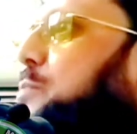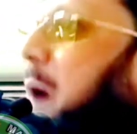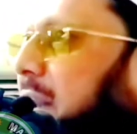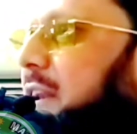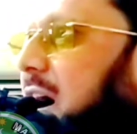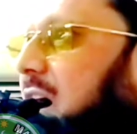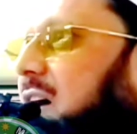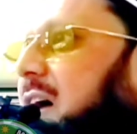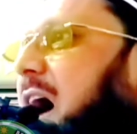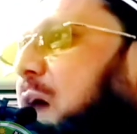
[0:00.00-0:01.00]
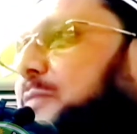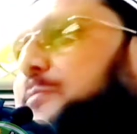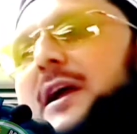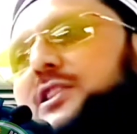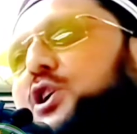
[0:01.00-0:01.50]
দিতে পারি না আমরা
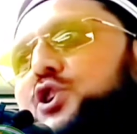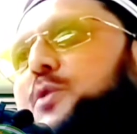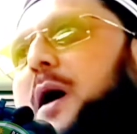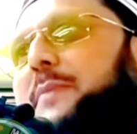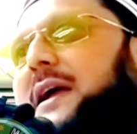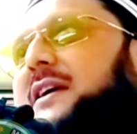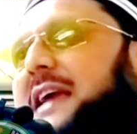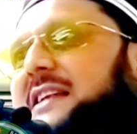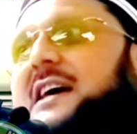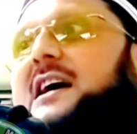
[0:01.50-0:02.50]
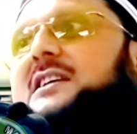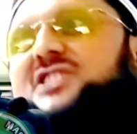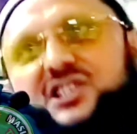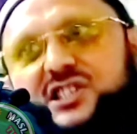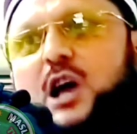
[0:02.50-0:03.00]
ব্যক্তিগতভাবে এটা
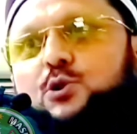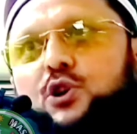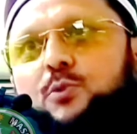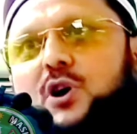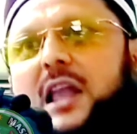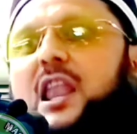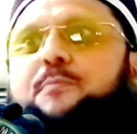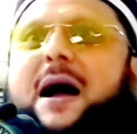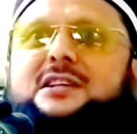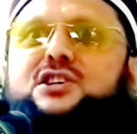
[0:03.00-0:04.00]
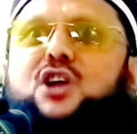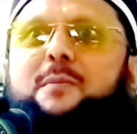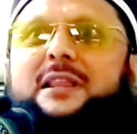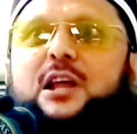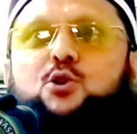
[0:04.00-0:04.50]
চেষ্টা করব আল্লাহ পাক যেন
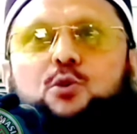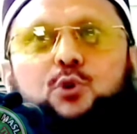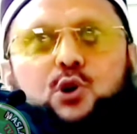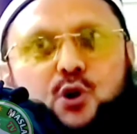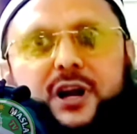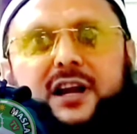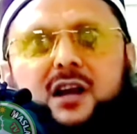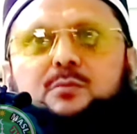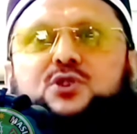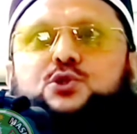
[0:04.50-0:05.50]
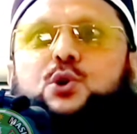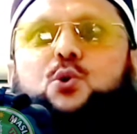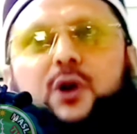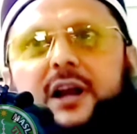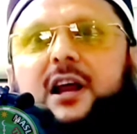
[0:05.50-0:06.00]
আমাদের কবুল করে নেন মঞ্জুর
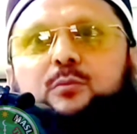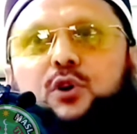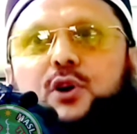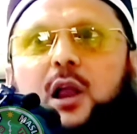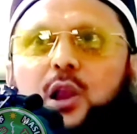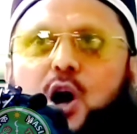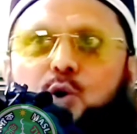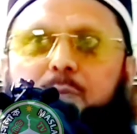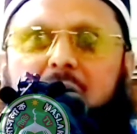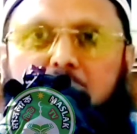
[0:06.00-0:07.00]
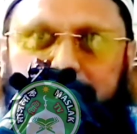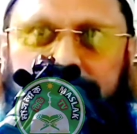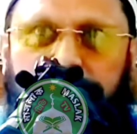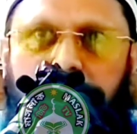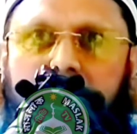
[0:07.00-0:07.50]
করে নেন বলুন আল্লাহ
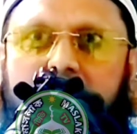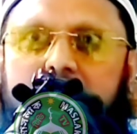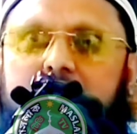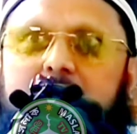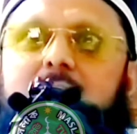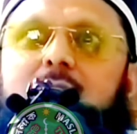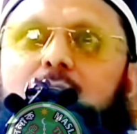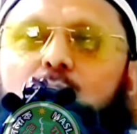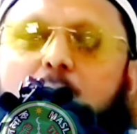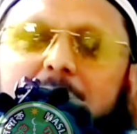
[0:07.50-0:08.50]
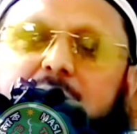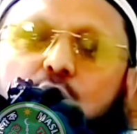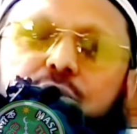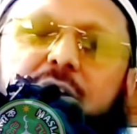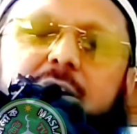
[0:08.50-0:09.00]
আমিন وما
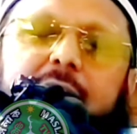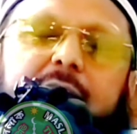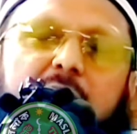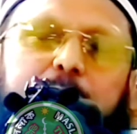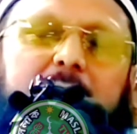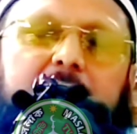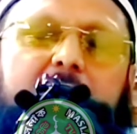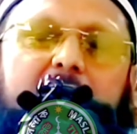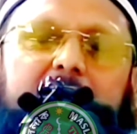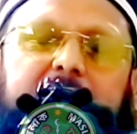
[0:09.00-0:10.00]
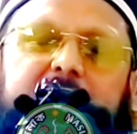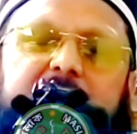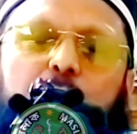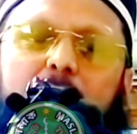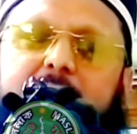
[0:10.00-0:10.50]
توفيقي إلا بالله عليه
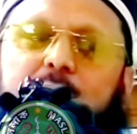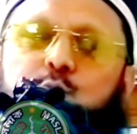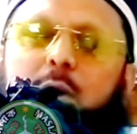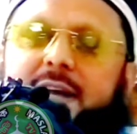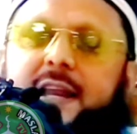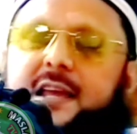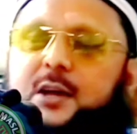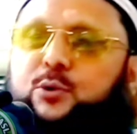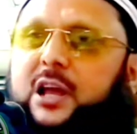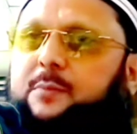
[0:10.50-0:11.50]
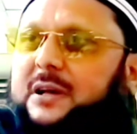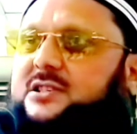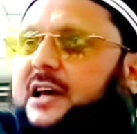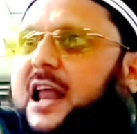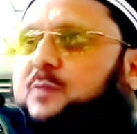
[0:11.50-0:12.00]
توكلت وإليه أنيب
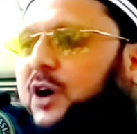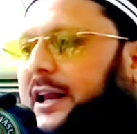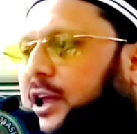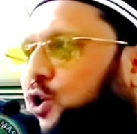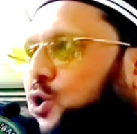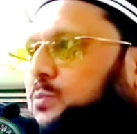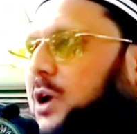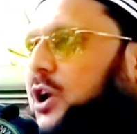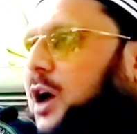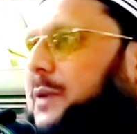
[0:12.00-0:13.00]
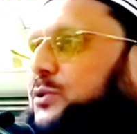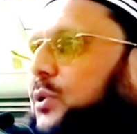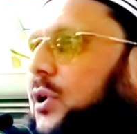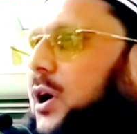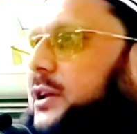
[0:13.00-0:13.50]
السلام عليكم ورحمة
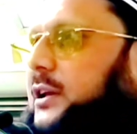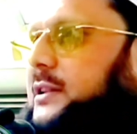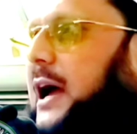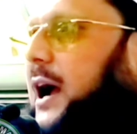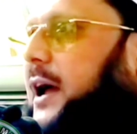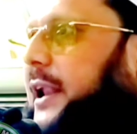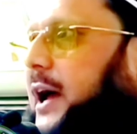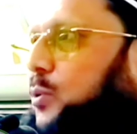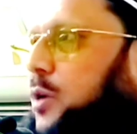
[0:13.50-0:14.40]
الله تعالى